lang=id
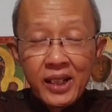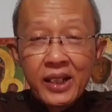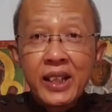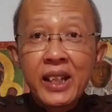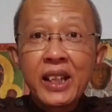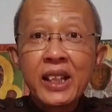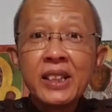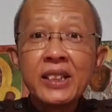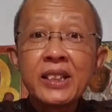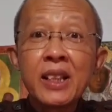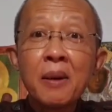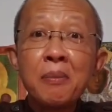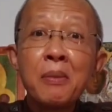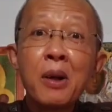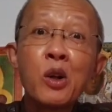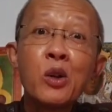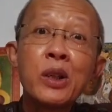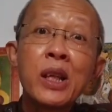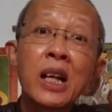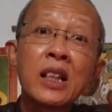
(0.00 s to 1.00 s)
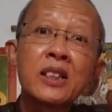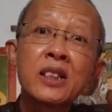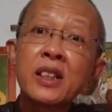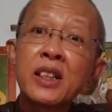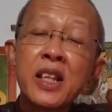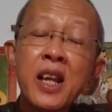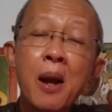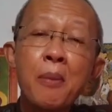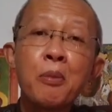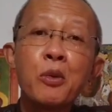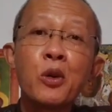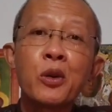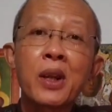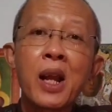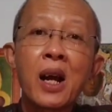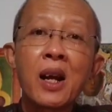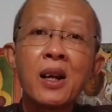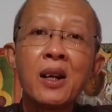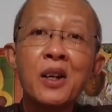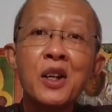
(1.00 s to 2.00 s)
gereja mengundang setiap
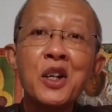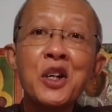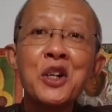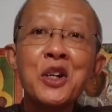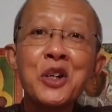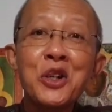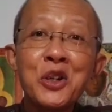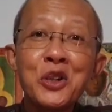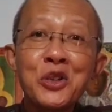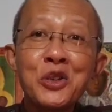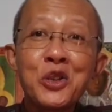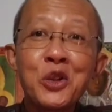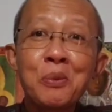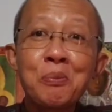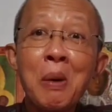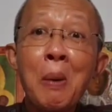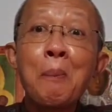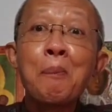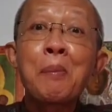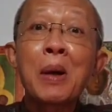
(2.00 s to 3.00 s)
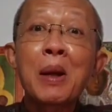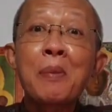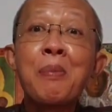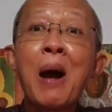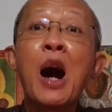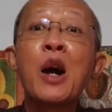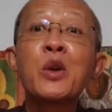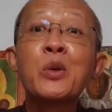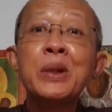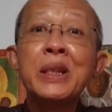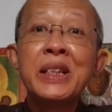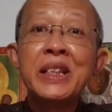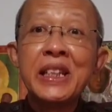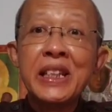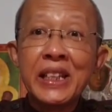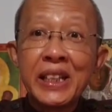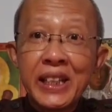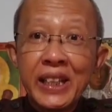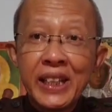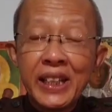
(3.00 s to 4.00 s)
orang untuk memperbarui
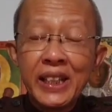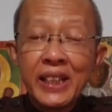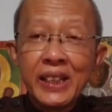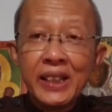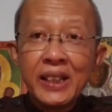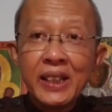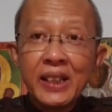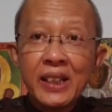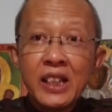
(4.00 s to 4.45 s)
diri